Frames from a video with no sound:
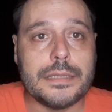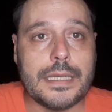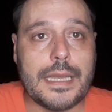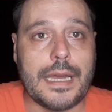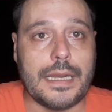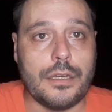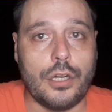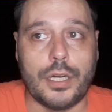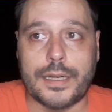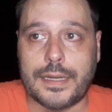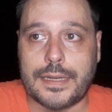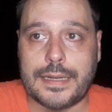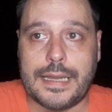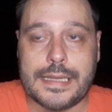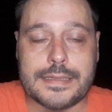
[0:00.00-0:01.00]
E allora
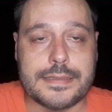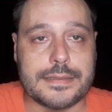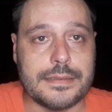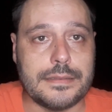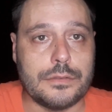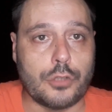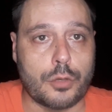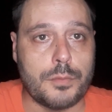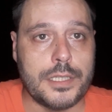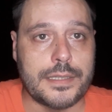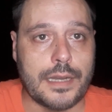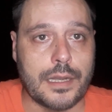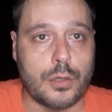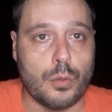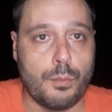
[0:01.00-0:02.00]
ragazzi
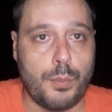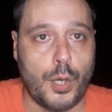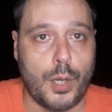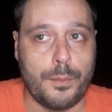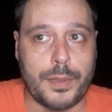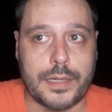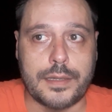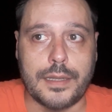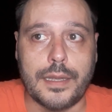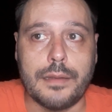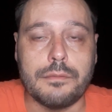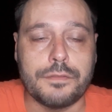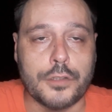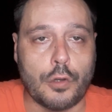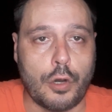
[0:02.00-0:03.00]
dormite anche un po'
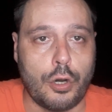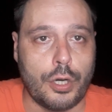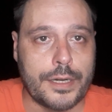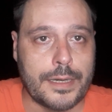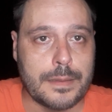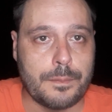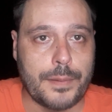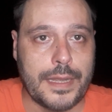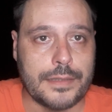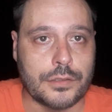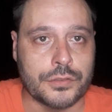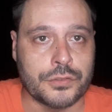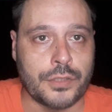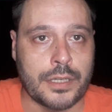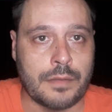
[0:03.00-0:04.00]
perché fino ad ora,
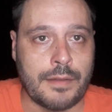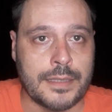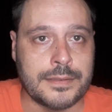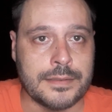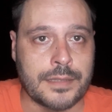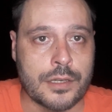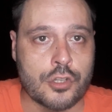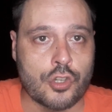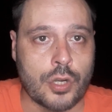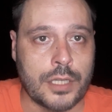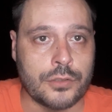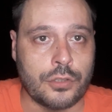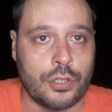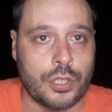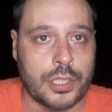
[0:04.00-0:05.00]
ripeto, sono arrivati tre
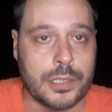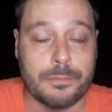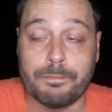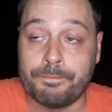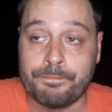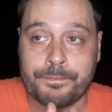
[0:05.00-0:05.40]
giocatori